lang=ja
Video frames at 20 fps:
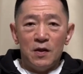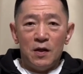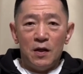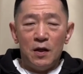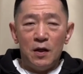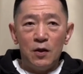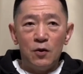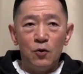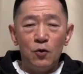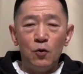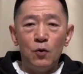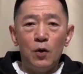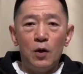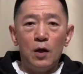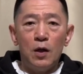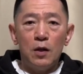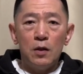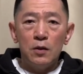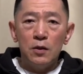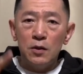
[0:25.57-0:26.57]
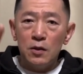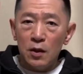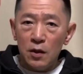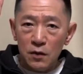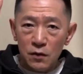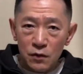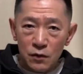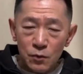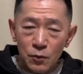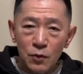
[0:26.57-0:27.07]
えー、今日は2
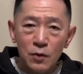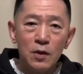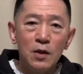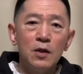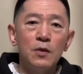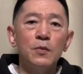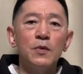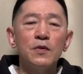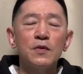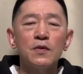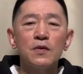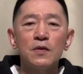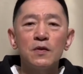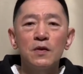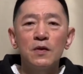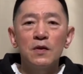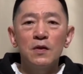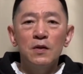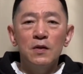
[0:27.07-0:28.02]
点質問があります。